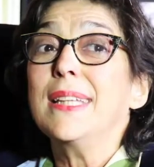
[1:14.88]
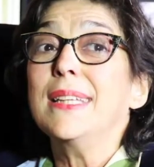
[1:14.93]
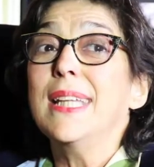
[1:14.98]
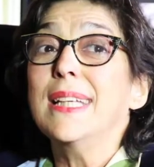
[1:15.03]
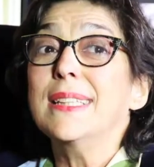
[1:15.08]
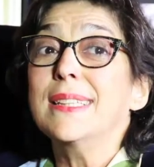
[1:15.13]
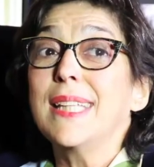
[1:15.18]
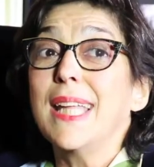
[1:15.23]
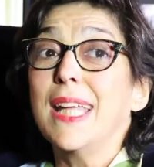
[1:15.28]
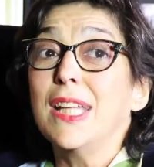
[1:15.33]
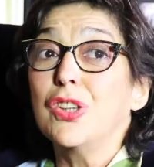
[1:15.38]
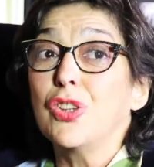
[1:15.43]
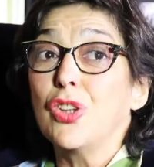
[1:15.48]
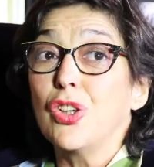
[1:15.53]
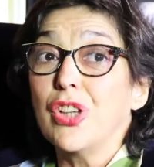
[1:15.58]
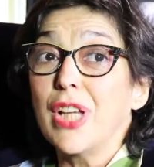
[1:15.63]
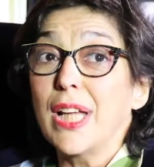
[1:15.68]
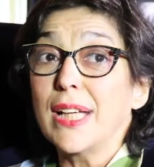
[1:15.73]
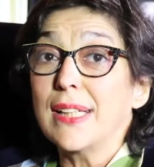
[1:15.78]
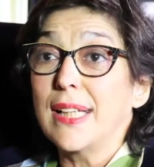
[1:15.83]
desde
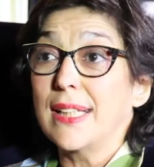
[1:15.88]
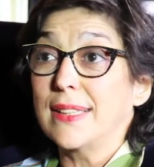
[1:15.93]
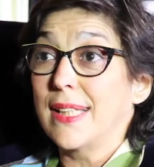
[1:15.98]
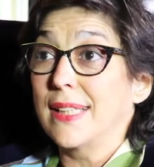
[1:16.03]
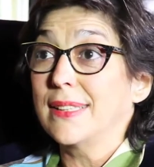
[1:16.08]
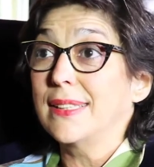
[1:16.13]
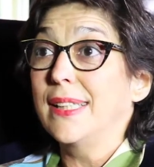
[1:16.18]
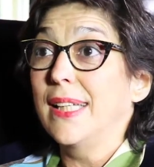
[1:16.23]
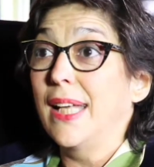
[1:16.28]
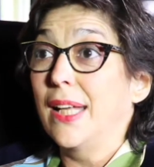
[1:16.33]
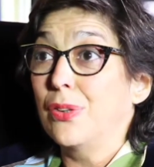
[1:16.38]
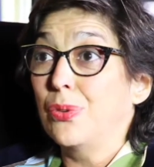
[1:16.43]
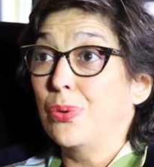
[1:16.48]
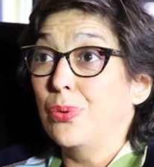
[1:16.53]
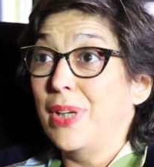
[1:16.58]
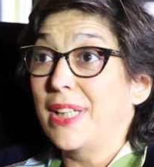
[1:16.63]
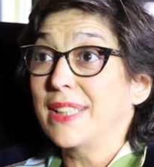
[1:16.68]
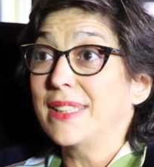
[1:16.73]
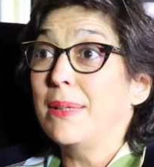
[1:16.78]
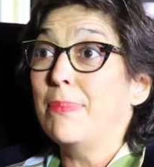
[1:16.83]
todas las
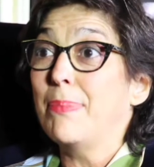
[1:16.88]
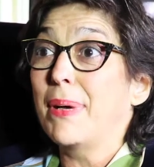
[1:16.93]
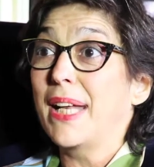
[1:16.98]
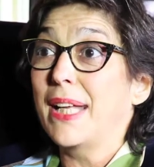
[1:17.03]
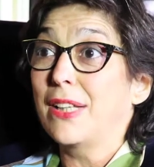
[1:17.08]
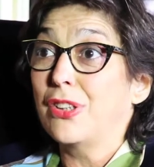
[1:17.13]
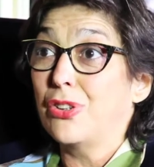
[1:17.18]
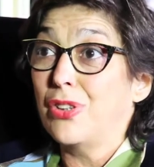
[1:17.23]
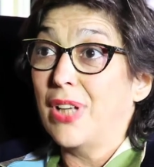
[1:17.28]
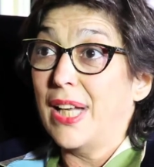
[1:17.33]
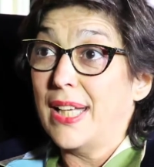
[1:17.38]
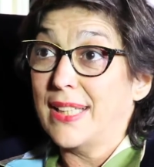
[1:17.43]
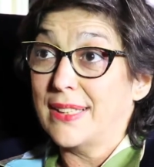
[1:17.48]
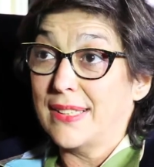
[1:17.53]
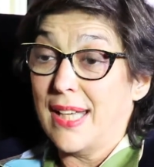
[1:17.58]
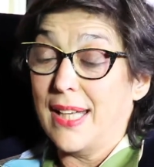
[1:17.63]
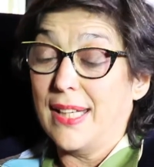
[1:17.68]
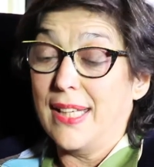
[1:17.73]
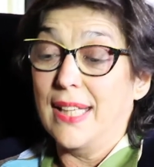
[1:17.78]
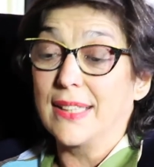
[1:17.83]
asignaturas y para todas
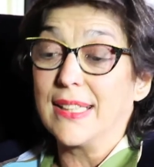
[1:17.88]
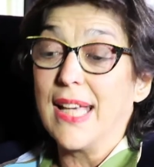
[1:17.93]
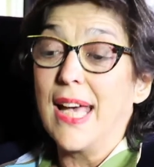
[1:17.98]
las áreas.